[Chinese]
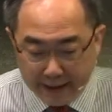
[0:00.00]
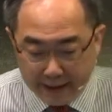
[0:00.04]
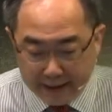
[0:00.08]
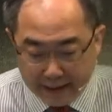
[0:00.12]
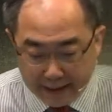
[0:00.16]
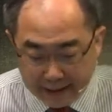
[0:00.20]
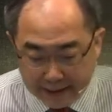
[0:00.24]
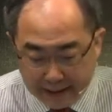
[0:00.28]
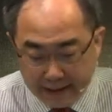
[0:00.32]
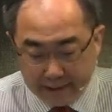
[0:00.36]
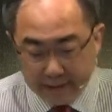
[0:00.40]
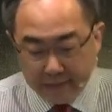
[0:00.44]

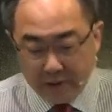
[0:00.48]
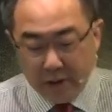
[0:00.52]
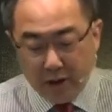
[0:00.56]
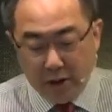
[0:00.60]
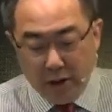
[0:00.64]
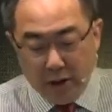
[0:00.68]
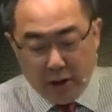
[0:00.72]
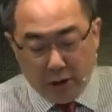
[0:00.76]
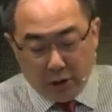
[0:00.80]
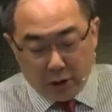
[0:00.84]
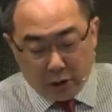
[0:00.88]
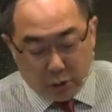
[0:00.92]
的
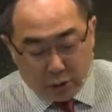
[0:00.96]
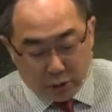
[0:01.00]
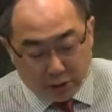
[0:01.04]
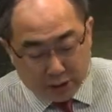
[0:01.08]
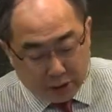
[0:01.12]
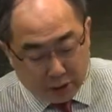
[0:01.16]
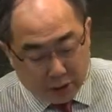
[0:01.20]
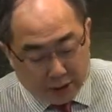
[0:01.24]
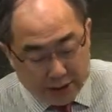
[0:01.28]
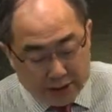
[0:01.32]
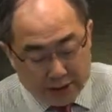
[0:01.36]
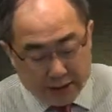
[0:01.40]
人。”从这
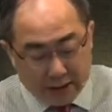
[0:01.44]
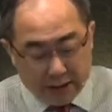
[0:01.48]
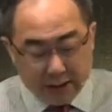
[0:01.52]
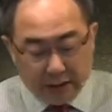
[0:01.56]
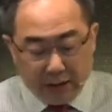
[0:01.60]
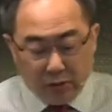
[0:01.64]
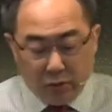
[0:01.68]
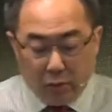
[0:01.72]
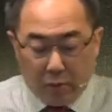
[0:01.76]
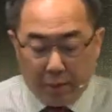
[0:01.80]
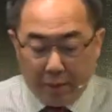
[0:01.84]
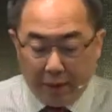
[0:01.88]
段圣
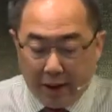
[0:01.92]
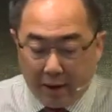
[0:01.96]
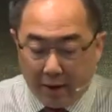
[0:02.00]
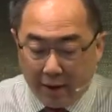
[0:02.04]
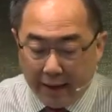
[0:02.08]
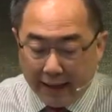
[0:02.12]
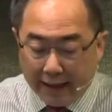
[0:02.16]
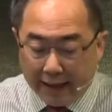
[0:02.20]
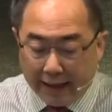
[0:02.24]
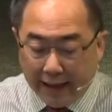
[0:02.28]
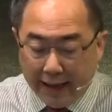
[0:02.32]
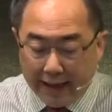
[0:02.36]
经，我们要
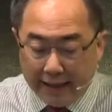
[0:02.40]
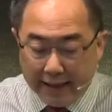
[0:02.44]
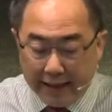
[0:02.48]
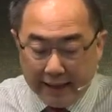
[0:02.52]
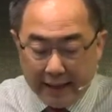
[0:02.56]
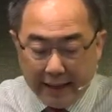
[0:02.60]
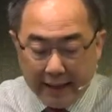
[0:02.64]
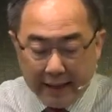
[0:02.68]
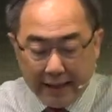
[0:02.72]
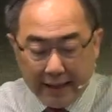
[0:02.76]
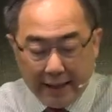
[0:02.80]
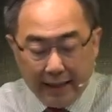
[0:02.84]
来看一
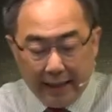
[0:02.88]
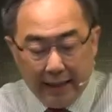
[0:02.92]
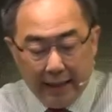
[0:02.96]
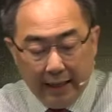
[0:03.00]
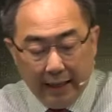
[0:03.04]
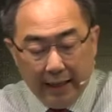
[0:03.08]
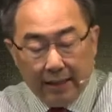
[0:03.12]
个